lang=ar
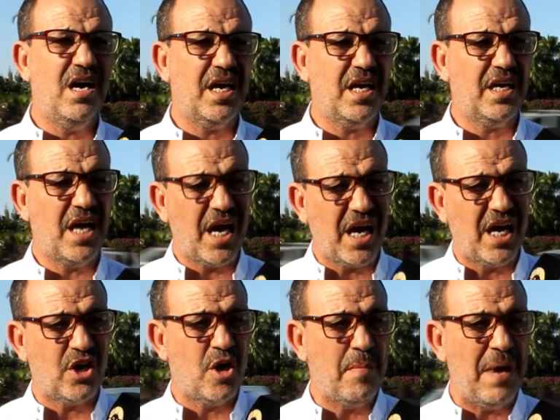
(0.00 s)

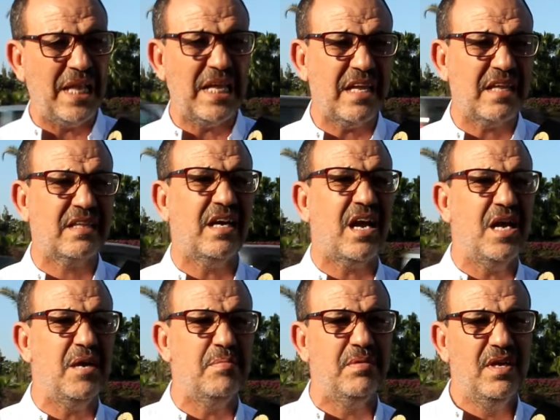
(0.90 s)
كيقرروا مع ثلاثه
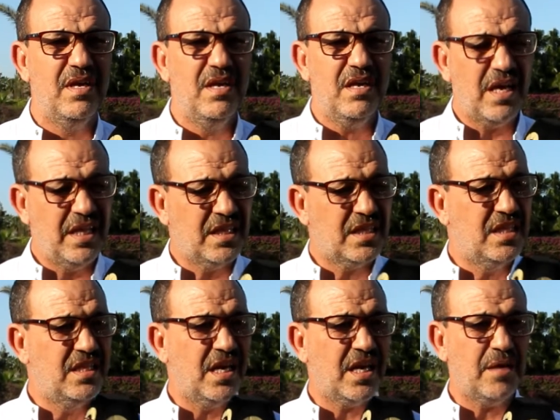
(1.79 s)
الضرائب كاين
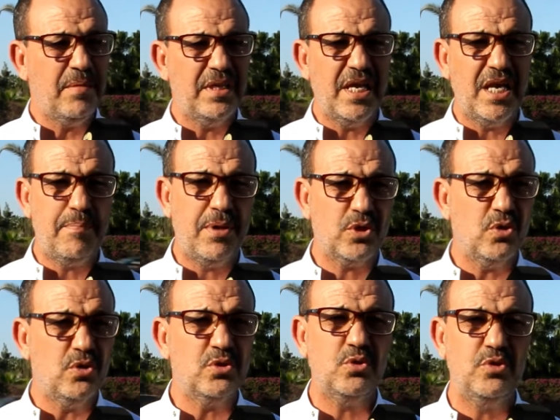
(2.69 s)
الضريبه ديال
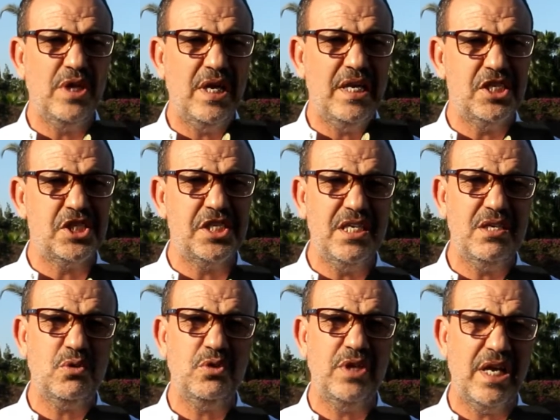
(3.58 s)
لاباتونت وديال
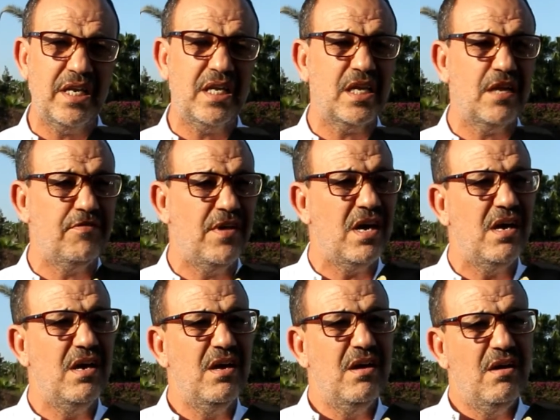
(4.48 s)
الجير وديال النظافه
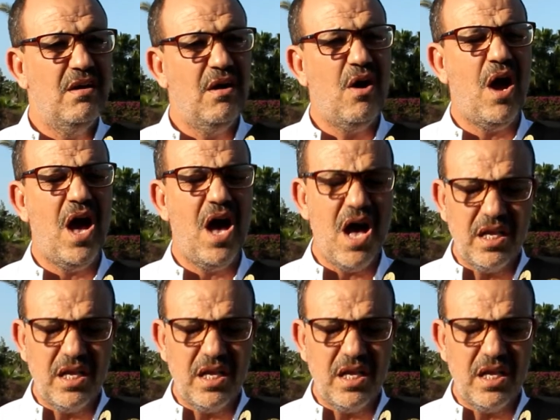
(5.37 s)
عاد